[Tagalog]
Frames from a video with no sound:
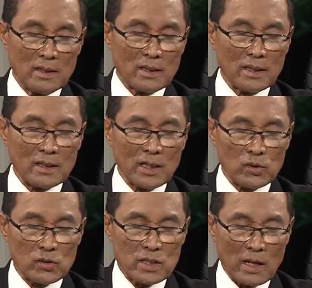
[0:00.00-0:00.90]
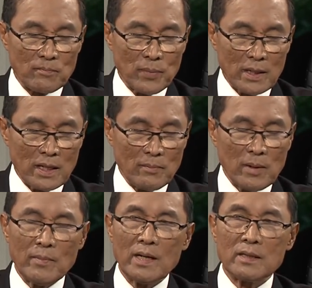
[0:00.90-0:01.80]
ket dagiti saan pay nga
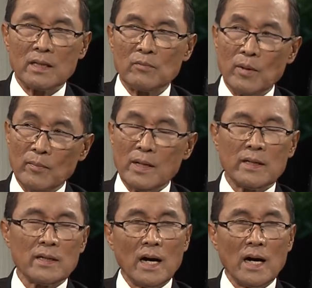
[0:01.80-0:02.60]
mamatin mabalin